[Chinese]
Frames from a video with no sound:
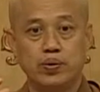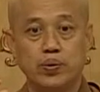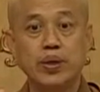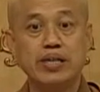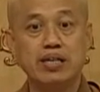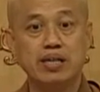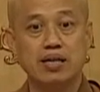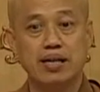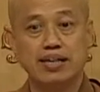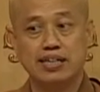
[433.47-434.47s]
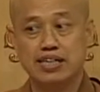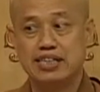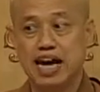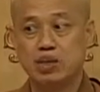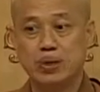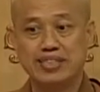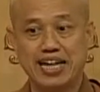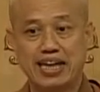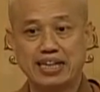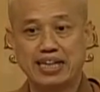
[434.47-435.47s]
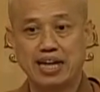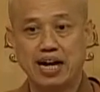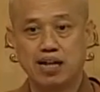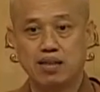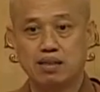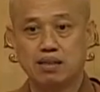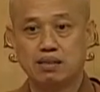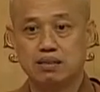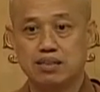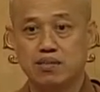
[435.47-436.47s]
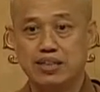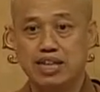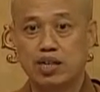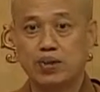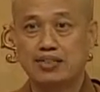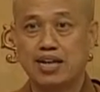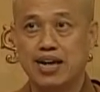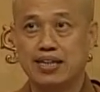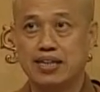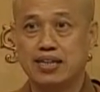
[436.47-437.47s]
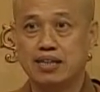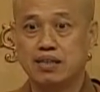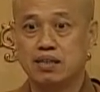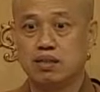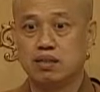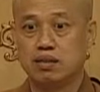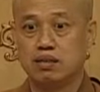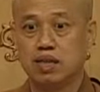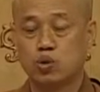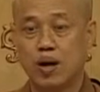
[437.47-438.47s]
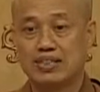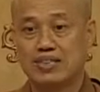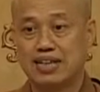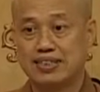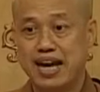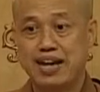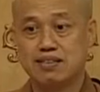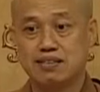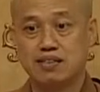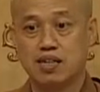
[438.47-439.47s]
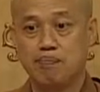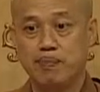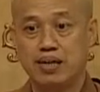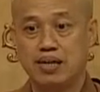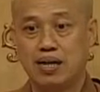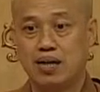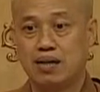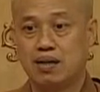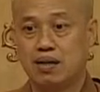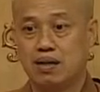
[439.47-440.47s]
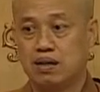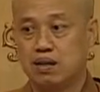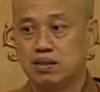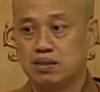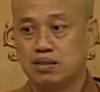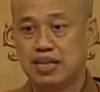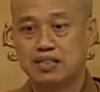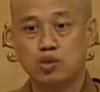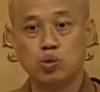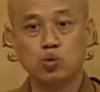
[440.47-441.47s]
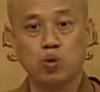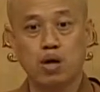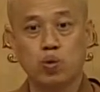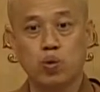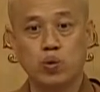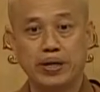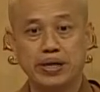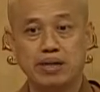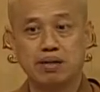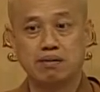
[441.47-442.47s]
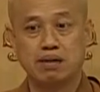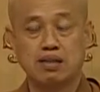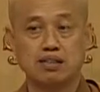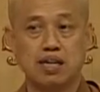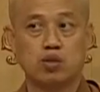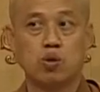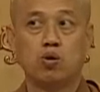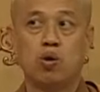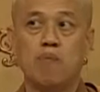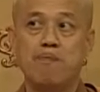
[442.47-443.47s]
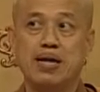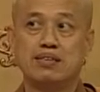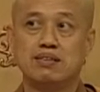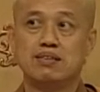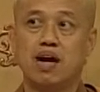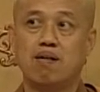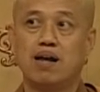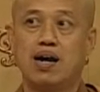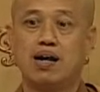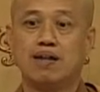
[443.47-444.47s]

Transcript: 运了呢一大堆响银啊。结果一大堆响银，那个团长带了十二个兵啊，在这个村庄过夜。他的小偷同伴知道了，